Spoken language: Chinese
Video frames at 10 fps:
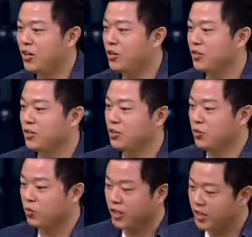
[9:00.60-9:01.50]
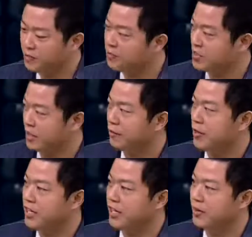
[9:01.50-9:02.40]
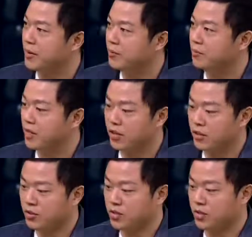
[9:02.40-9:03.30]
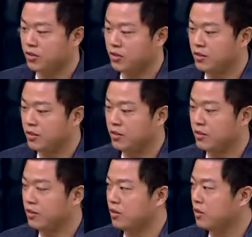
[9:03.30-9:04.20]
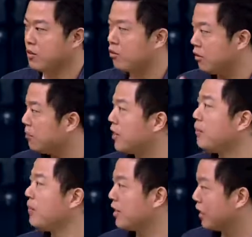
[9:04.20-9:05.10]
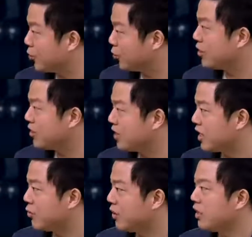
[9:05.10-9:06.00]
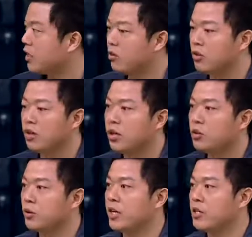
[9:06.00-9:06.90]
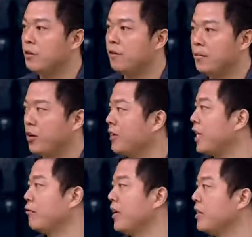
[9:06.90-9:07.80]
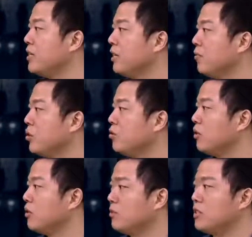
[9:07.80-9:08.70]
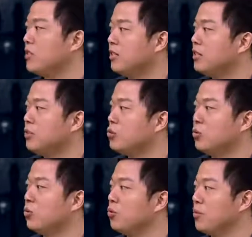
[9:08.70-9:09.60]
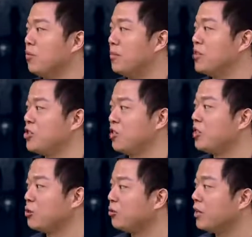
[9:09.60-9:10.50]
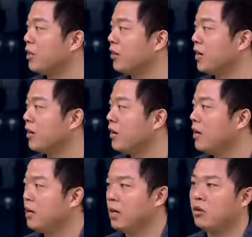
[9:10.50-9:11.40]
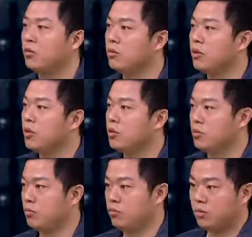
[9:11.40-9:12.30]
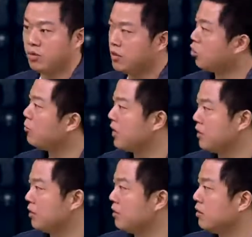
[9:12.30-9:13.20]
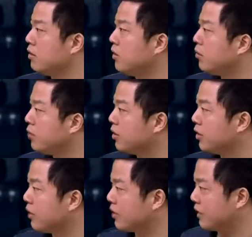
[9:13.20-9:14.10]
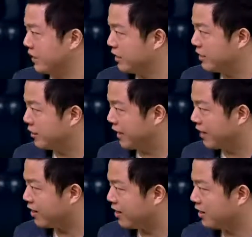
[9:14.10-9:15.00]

后就是五个人站在房间里面，然后这个呃呃虽然蒙着面，但都知道是扎卡维，然后呢就开始发表一大段演讲，说什么晨曦出露，等我们的时刻终于到来，然后就。一刀把那个尼克伯格给给给砍了，